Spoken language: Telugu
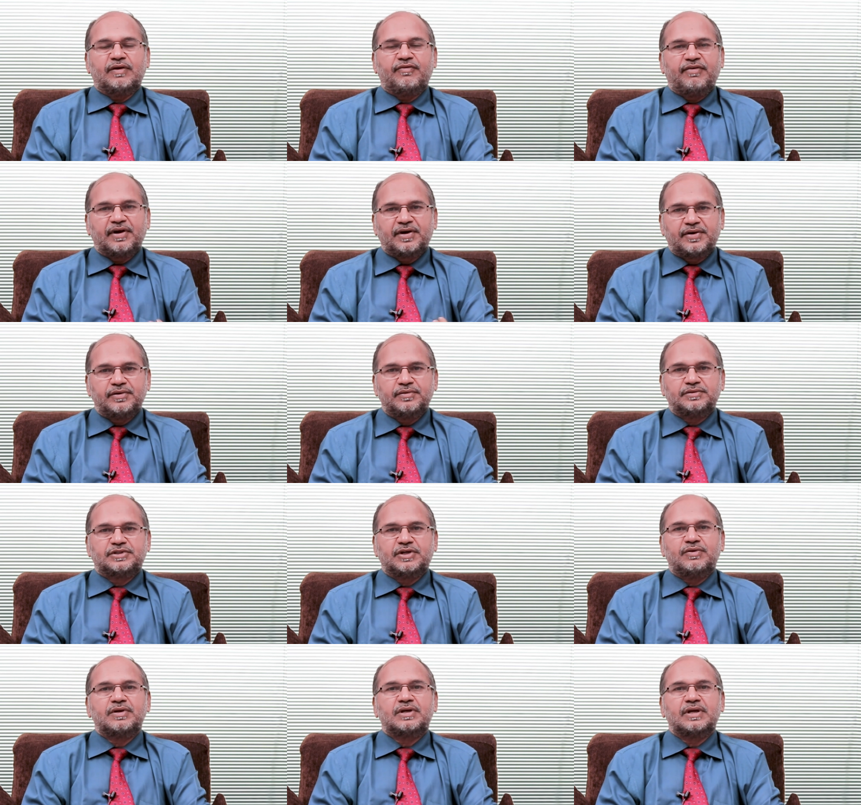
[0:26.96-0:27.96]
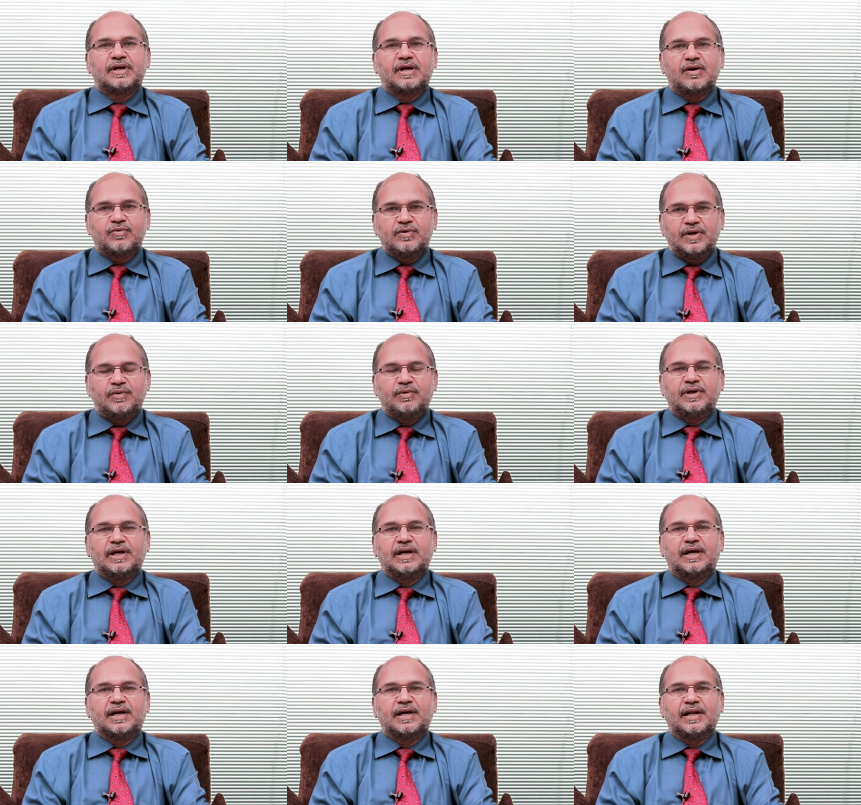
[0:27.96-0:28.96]
ఎఫెక్ట్ చెవికి రాకుండా
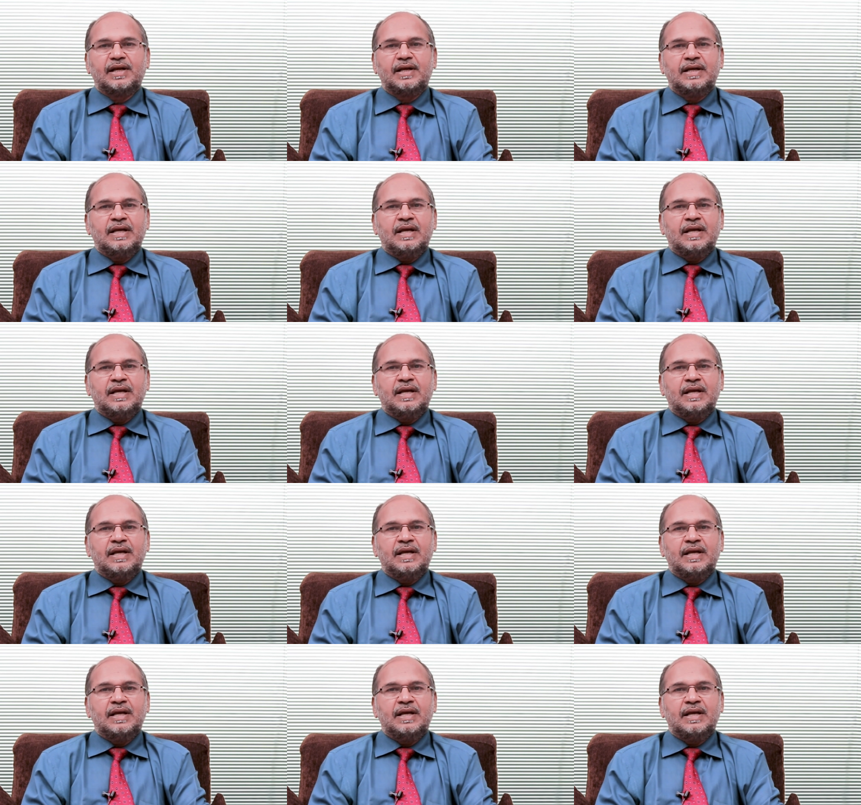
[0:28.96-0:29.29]
ఉండాలంటే